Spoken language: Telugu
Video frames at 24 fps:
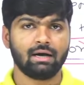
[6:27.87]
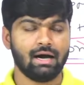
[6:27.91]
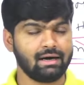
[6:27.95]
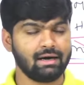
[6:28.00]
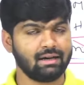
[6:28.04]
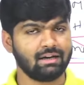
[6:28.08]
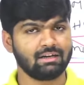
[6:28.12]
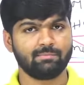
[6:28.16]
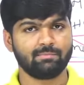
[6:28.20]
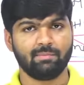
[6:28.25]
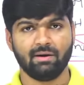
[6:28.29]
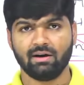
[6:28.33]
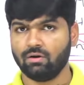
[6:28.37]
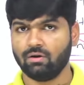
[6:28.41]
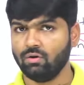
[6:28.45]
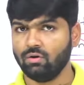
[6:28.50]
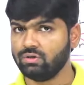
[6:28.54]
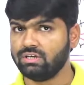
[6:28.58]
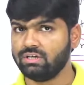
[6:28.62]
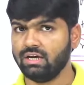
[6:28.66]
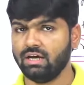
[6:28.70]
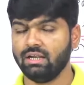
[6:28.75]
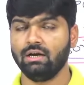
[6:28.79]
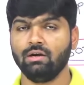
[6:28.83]
కాంగ్రెస్
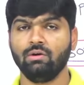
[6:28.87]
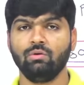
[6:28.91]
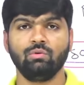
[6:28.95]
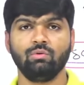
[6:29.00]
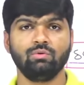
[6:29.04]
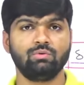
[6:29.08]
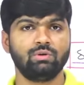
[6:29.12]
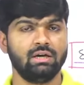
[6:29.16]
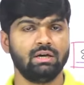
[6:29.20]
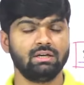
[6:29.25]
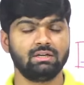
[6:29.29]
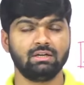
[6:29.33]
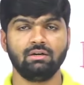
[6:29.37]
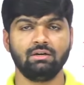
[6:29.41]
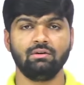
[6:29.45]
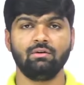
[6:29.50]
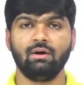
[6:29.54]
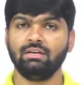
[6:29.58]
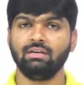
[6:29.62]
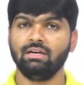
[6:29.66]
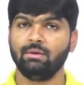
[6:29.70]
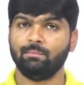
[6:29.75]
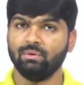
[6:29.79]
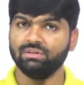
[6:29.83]
పార్టీలో చేరిండు
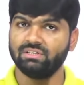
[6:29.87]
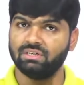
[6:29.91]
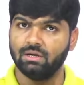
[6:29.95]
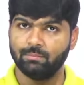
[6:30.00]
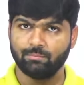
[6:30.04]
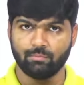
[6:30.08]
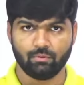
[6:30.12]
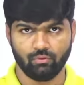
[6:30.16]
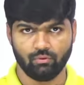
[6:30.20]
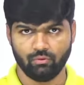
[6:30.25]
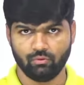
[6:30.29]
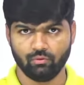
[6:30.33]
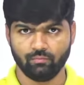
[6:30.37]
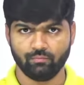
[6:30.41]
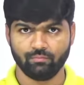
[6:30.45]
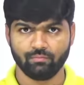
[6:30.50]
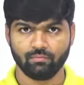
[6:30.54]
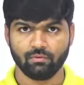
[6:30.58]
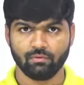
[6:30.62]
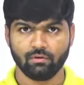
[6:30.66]
చేసిండు అని చెప్పేసి చెప్పవద్దు